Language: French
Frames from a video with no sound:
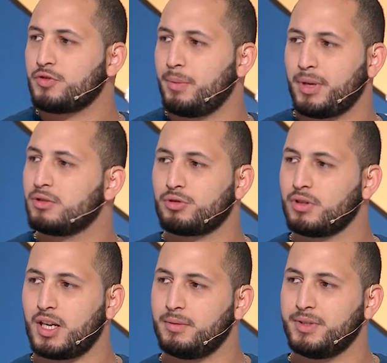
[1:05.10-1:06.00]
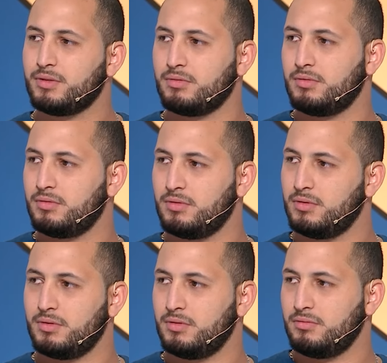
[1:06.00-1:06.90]
je fais plein de trucs à la maison.
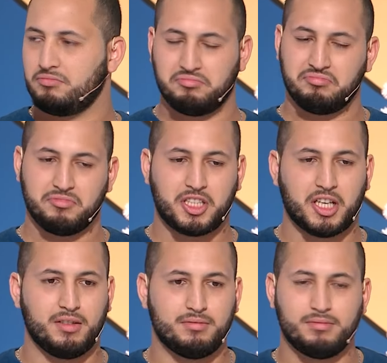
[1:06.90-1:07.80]
Euh, ok. nickel.